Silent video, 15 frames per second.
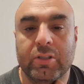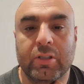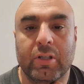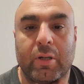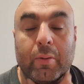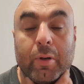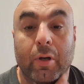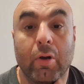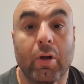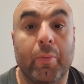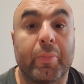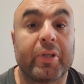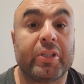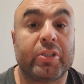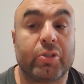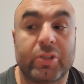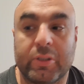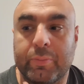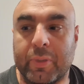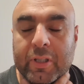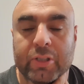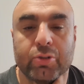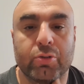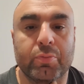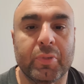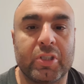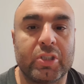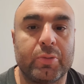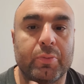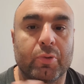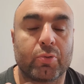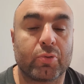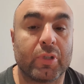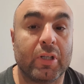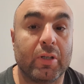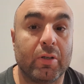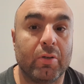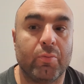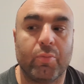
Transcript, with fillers: Ah bah, alors après je ne sais pas les autres matchs, mais en tout cas euh,